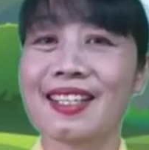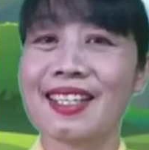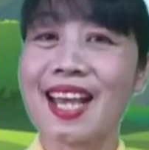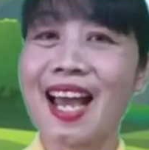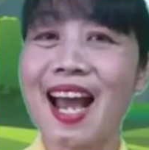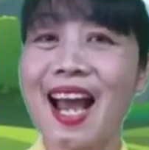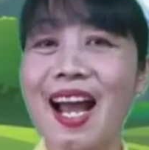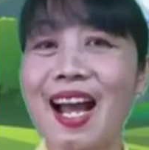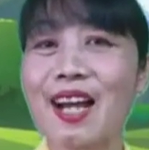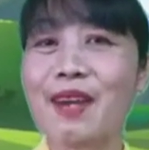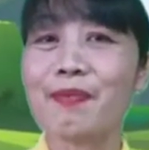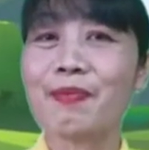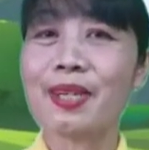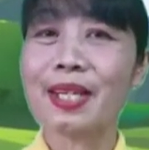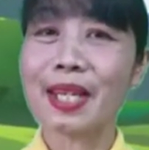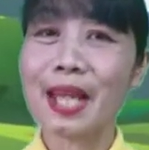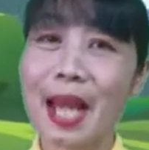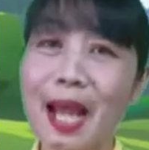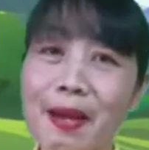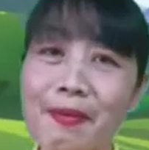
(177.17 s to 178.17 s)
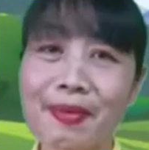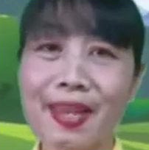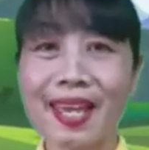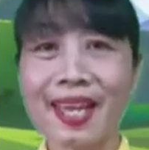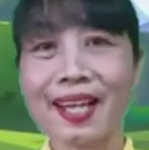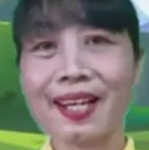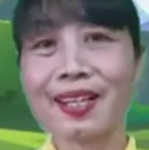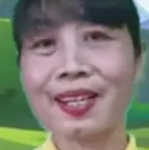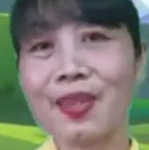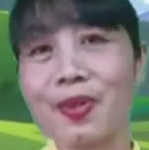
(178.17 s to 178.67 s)
ยามเมื่อน้ำ
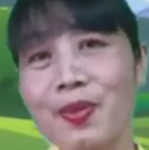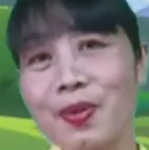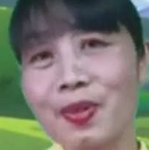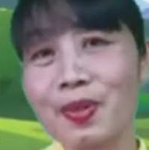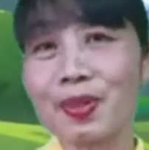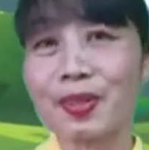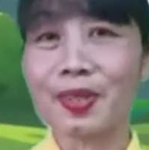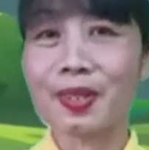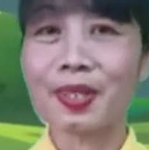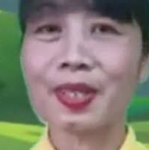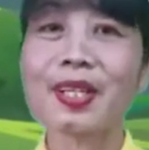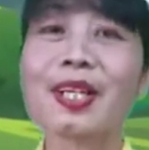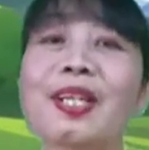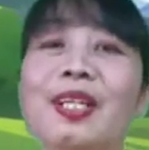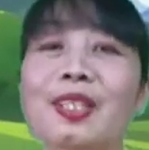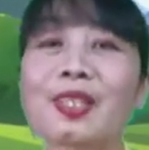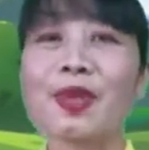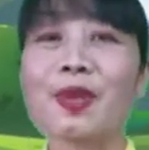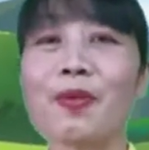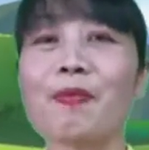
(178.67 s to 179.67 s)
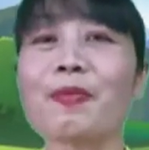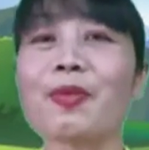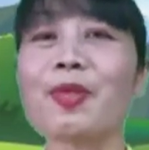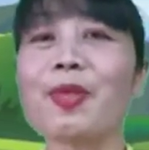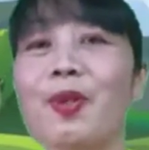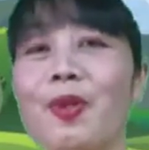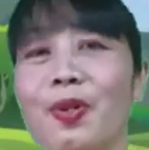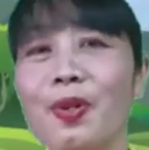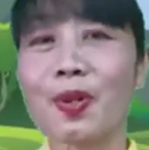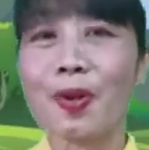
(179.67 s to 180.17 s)
แห้งลงชมย
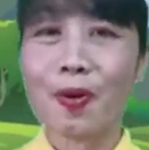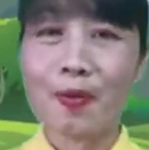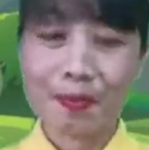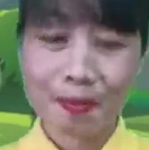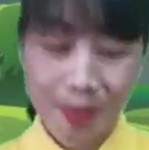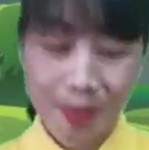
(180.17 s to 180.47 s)
งกลม